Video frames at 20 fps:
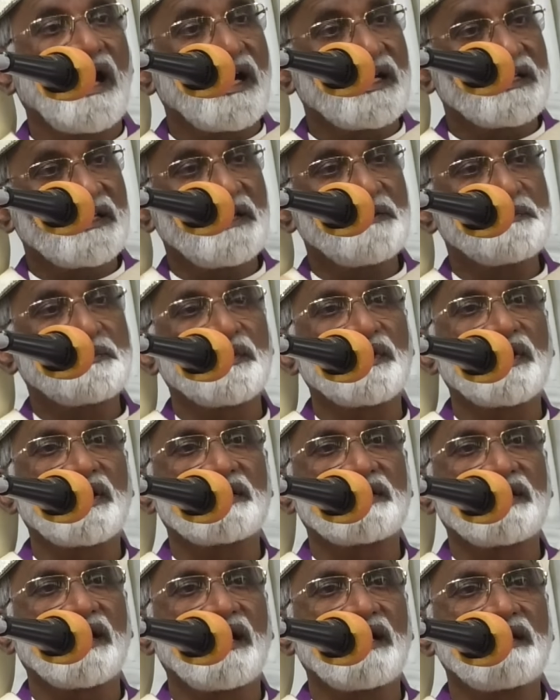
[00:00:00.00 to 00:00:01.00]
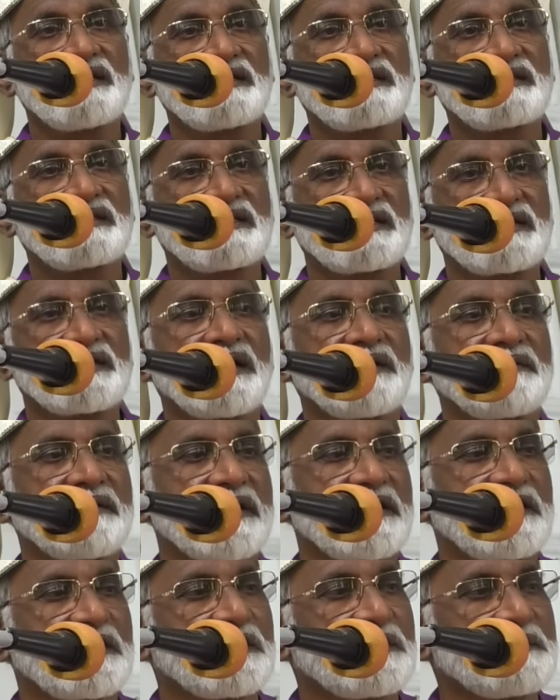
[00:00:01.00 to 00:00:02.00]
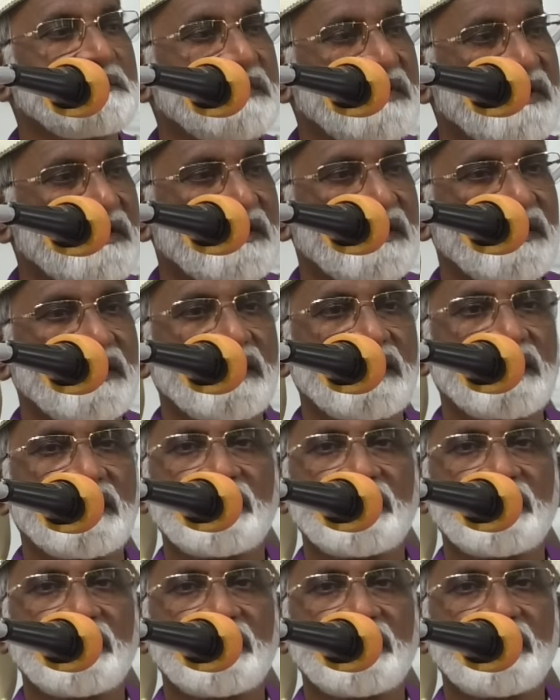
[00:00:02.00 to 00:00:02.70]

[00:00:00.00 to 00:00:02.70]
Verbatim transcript: அதே போல்தான் திரு அவையிலும் இந்த